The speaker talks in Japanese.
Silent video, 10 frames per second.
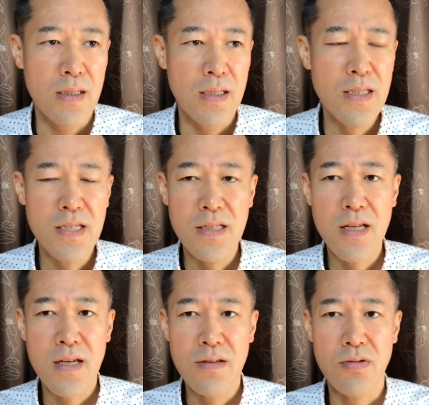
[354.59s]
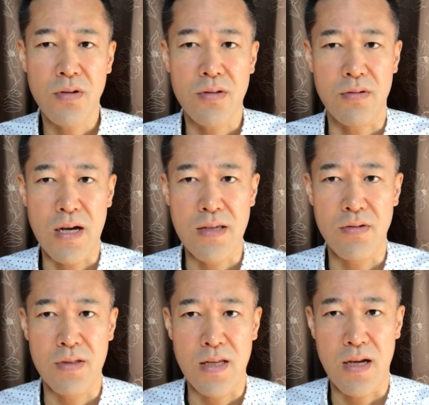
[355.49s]
一時的にストレスを解
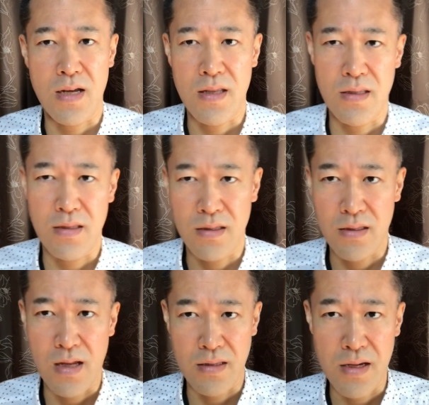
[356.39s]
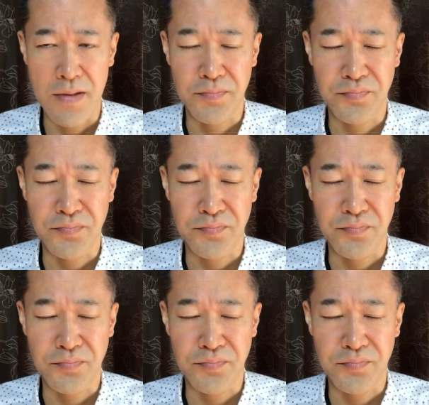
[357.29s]
消しただけなんで